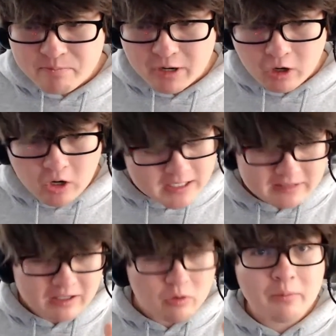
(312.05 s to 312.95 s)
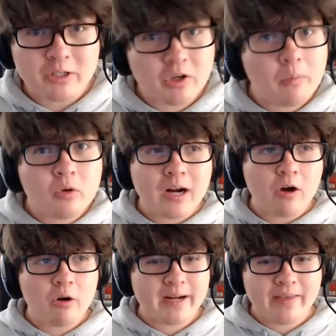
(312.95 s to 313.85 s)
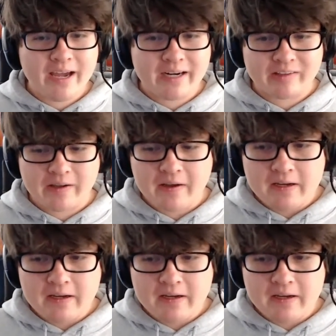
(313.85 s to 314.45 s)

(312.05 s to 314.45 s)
pero eh, de nuevo, es como una obra de arte.